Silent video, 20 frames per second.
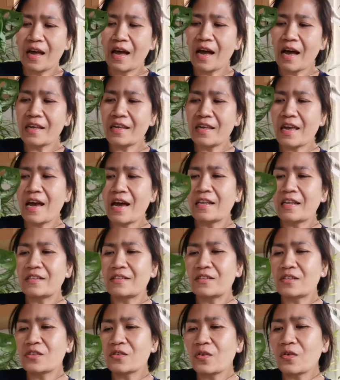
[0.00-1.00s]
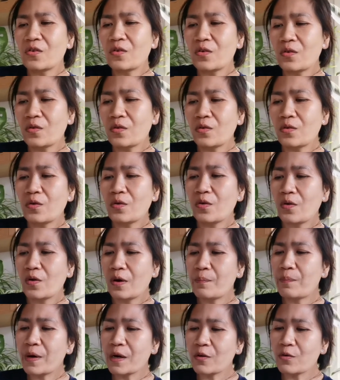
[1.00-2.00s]
Ayan. So,
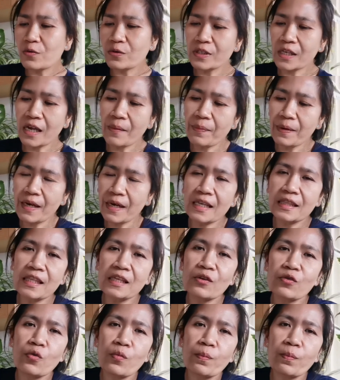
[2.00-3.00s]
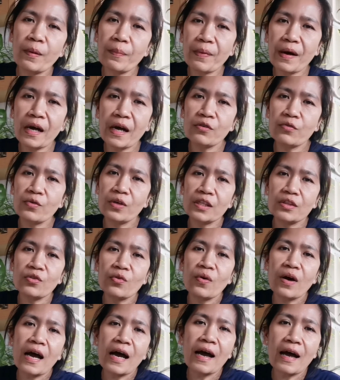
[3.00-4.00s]
ang pag-uusapan natin kung paano
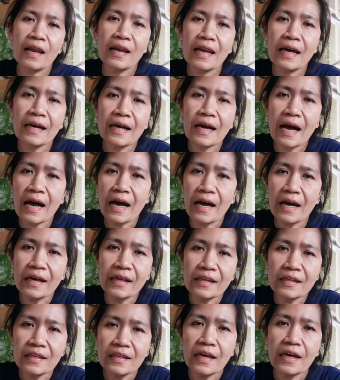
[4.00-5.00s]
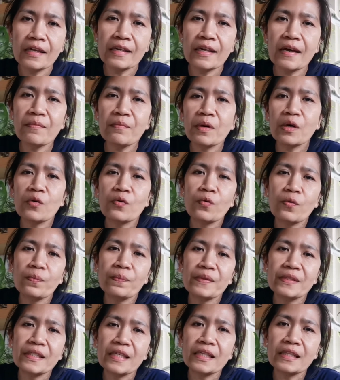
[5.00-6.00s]
ito ah, alagaan. Uh, Ayan,
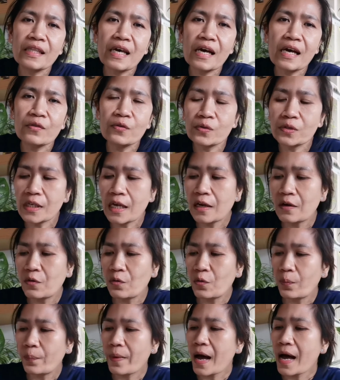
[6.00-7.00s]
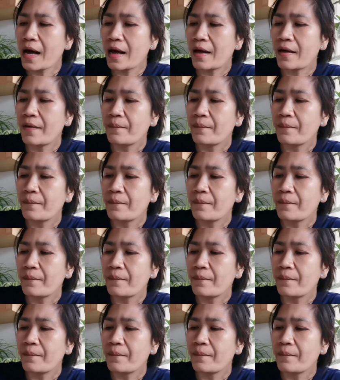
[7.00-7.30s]
mag-uumpisa tayo sa lupa.